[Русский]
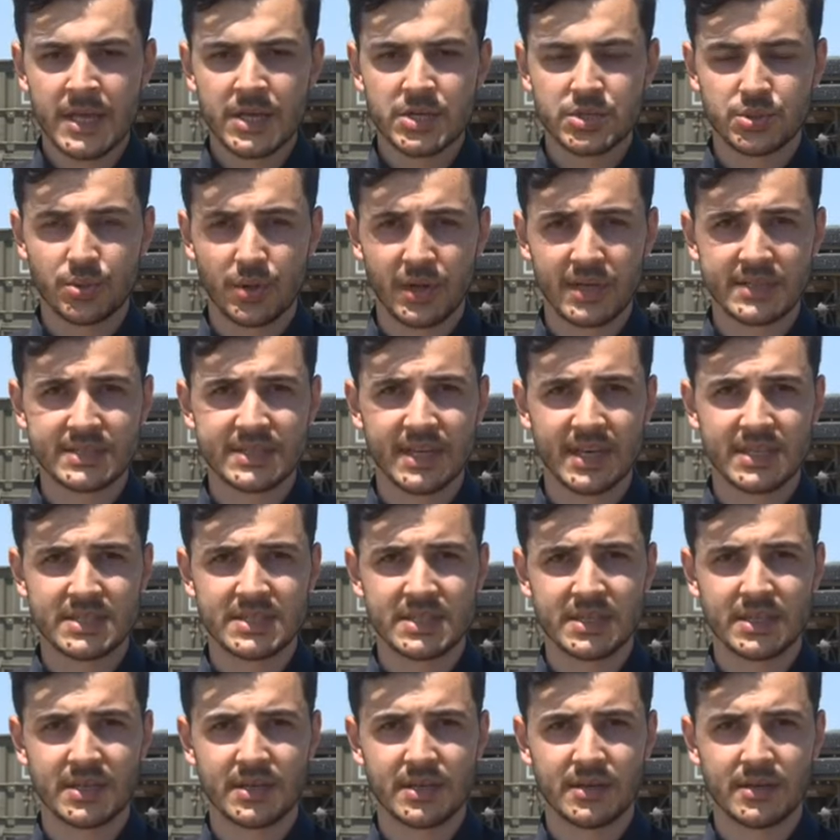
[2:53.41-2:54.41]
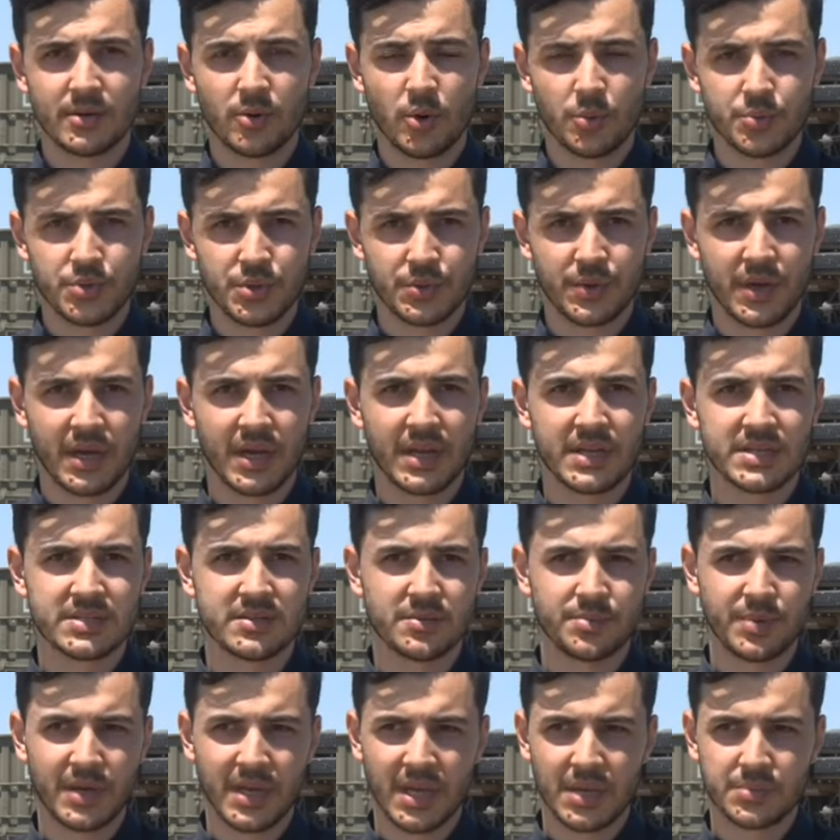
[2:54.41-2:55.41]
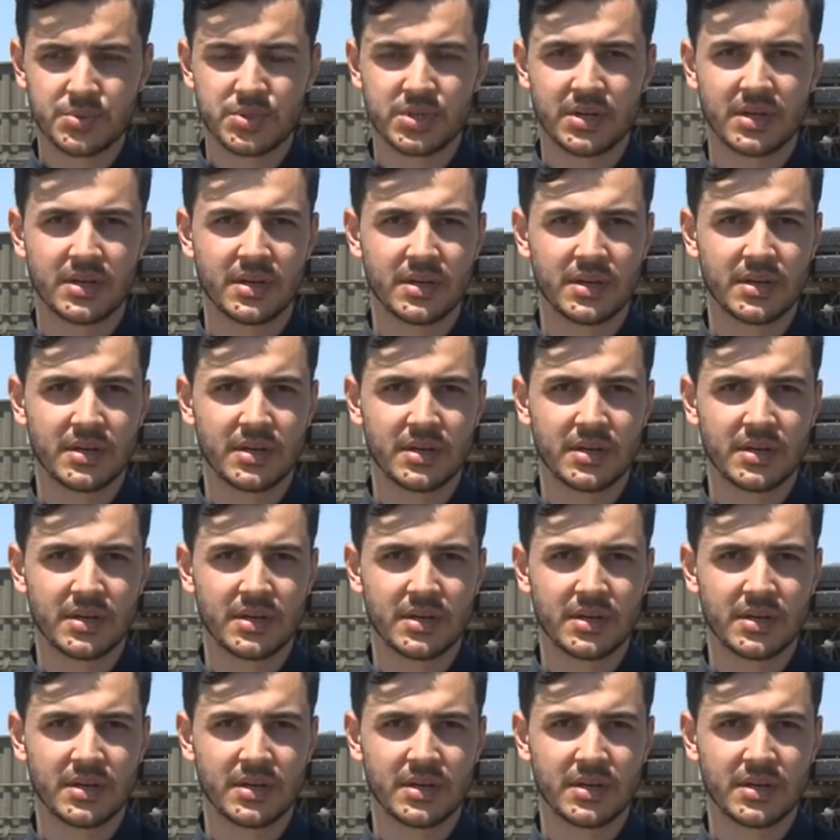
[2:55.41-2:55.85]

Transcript: Что касается общего количества погибших,